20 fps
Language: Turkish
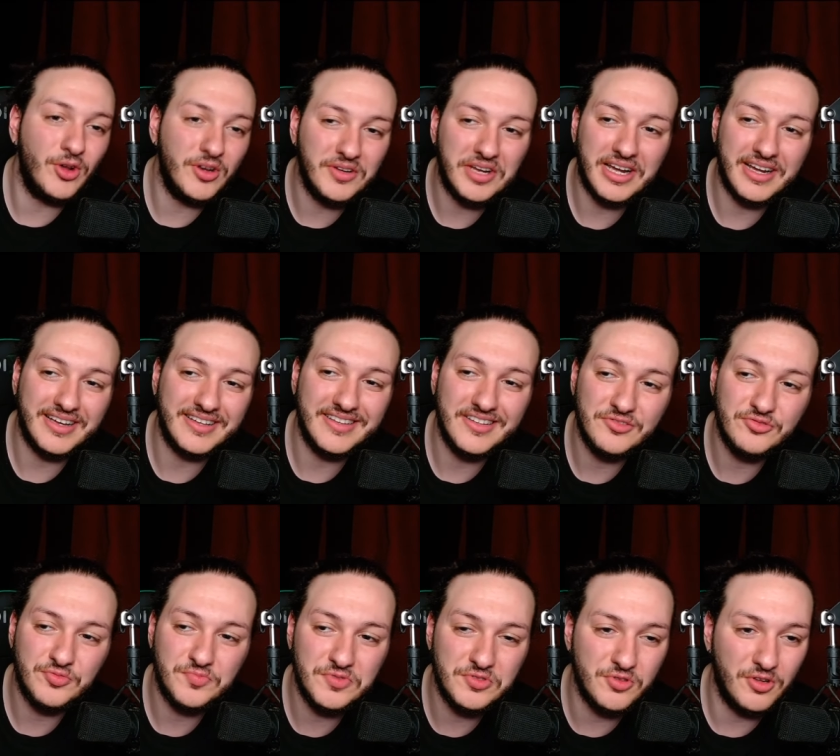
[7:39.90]
onun hakikaten
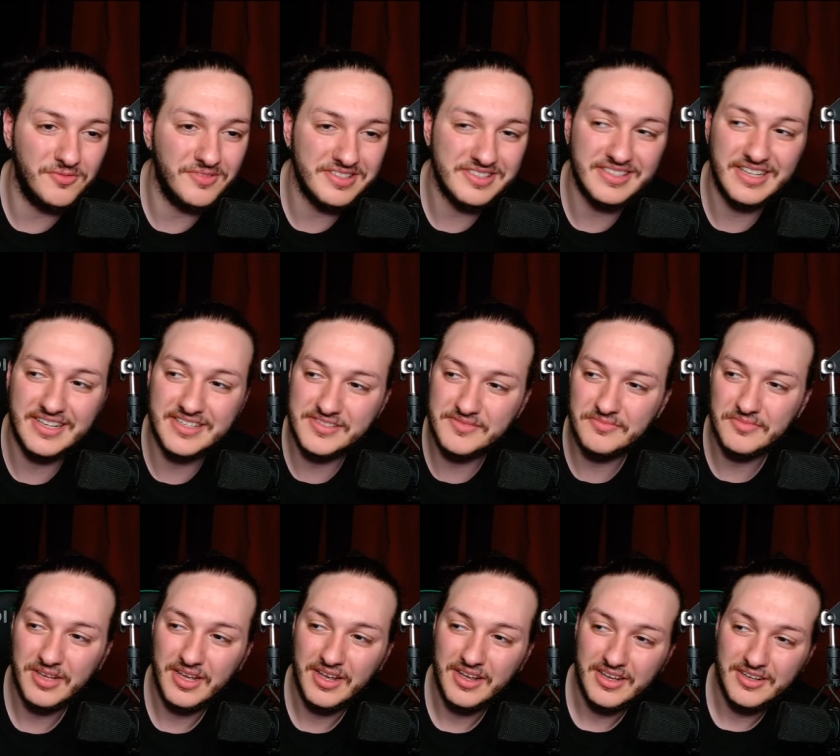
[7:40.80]
sürpriz olması lazım.
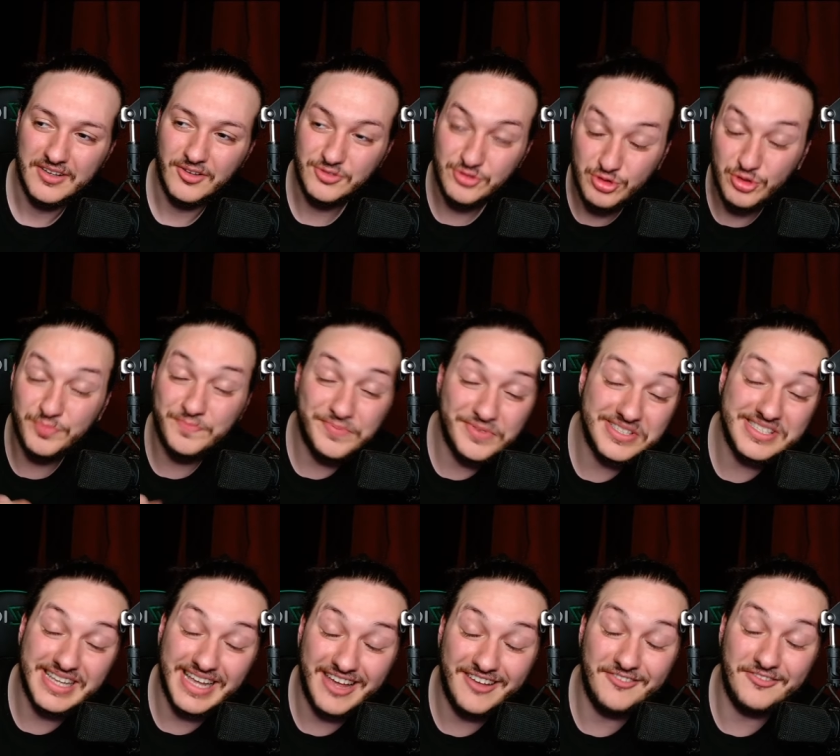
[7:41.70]

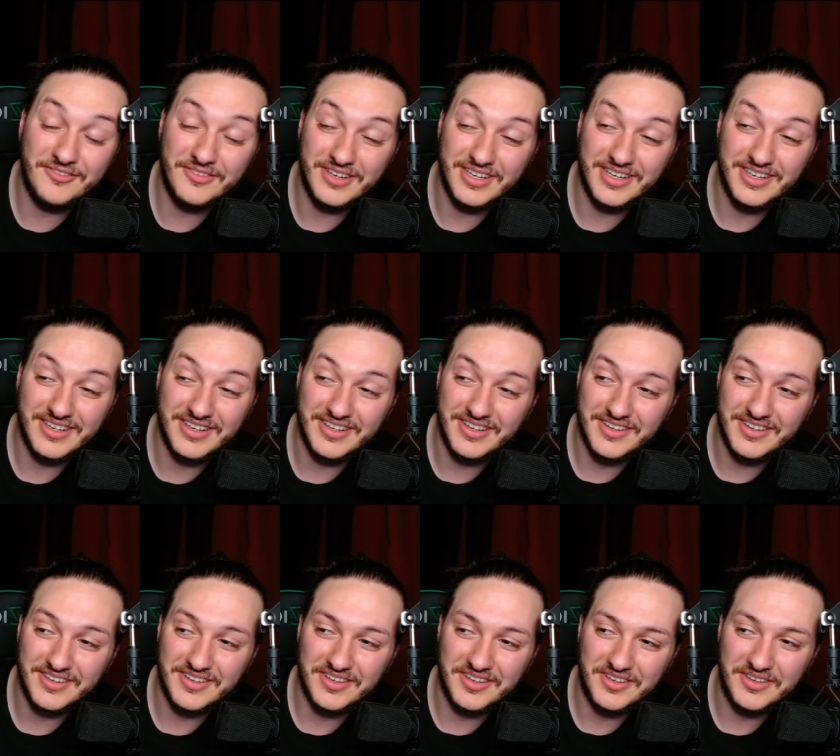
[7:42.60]
Sürpriz ev
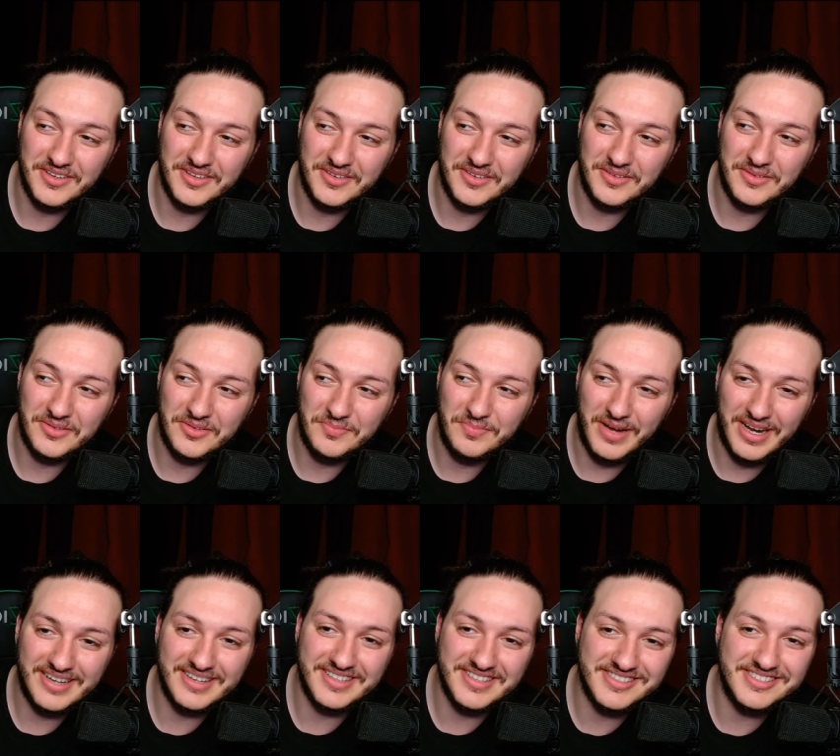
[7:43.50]
e,
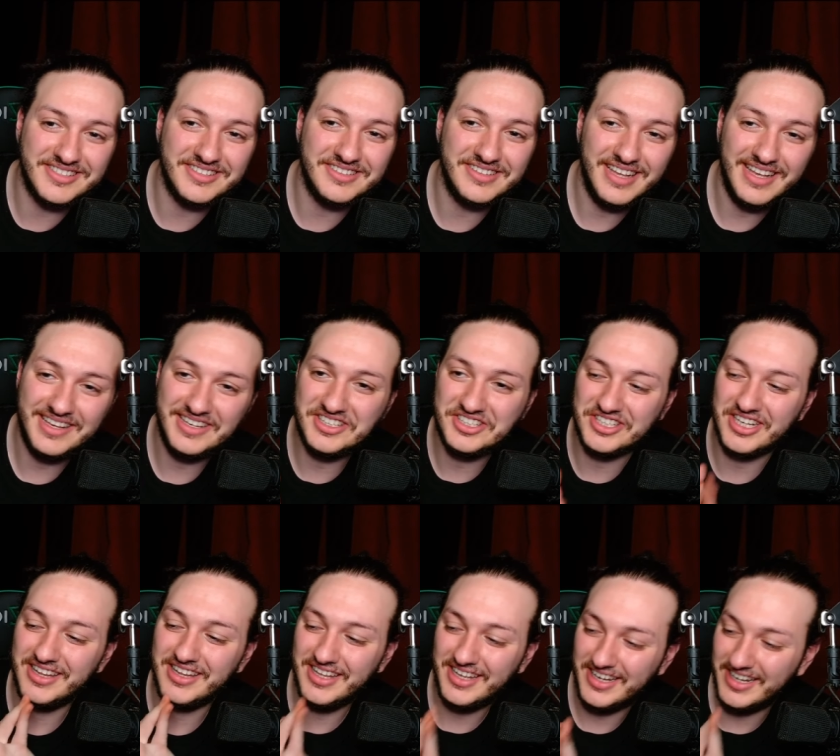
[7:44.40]
partisinde
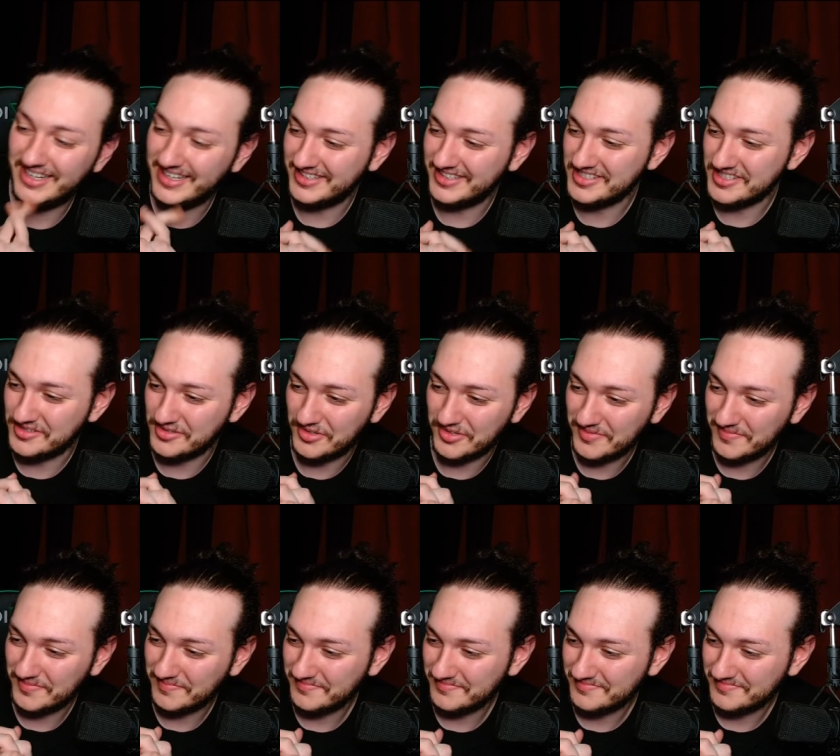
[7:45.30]
inşallah halledeceğiz onu.
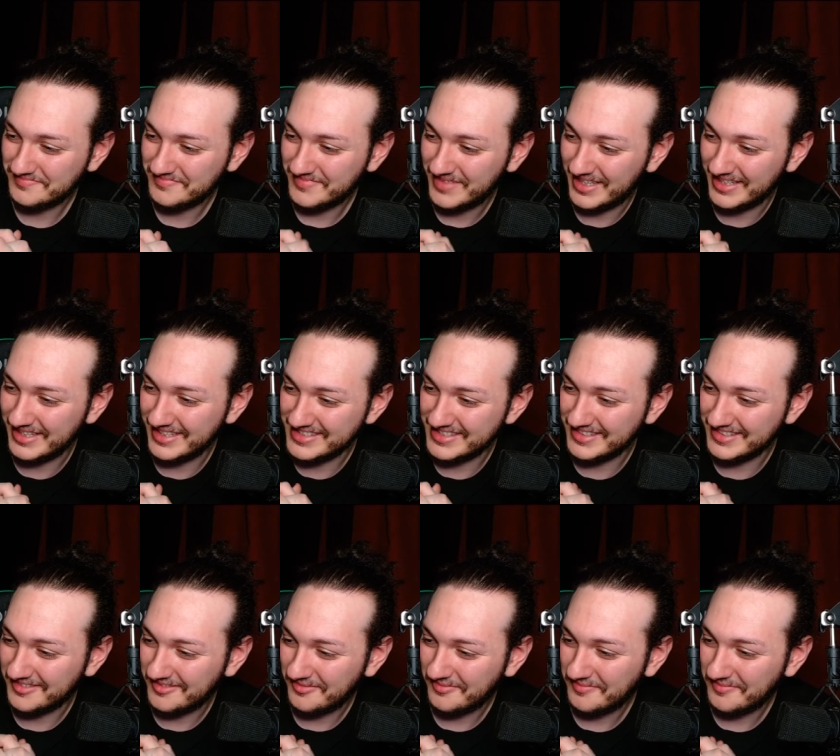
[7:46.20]
Hediyesini.